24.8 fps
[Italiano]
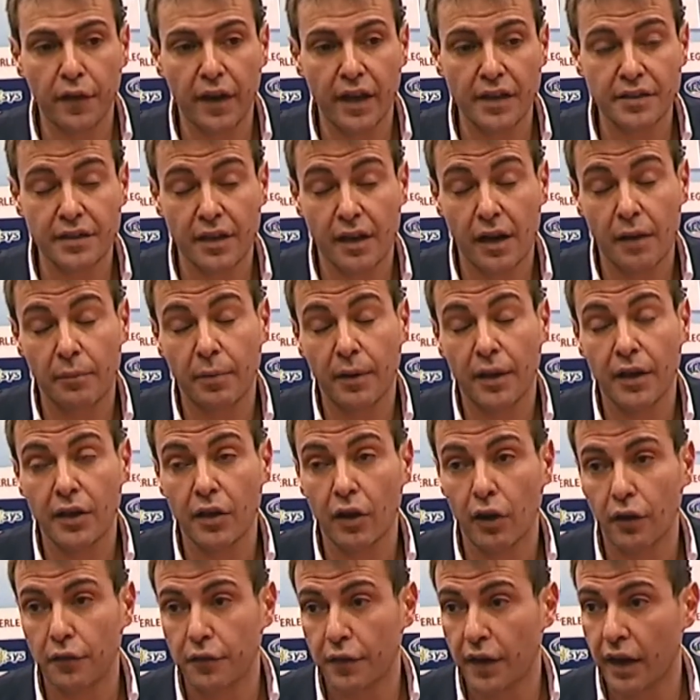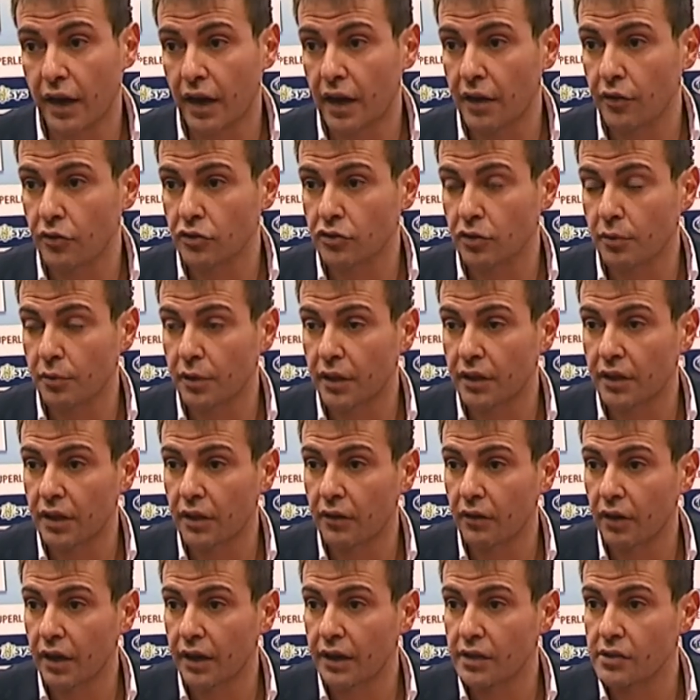e essere al playoff che era il nostro
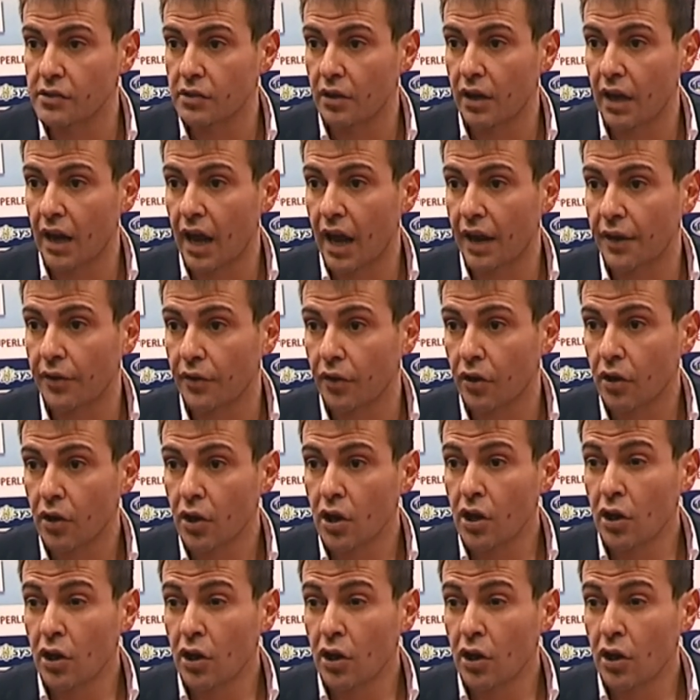obiettivo all'inizio dell'anno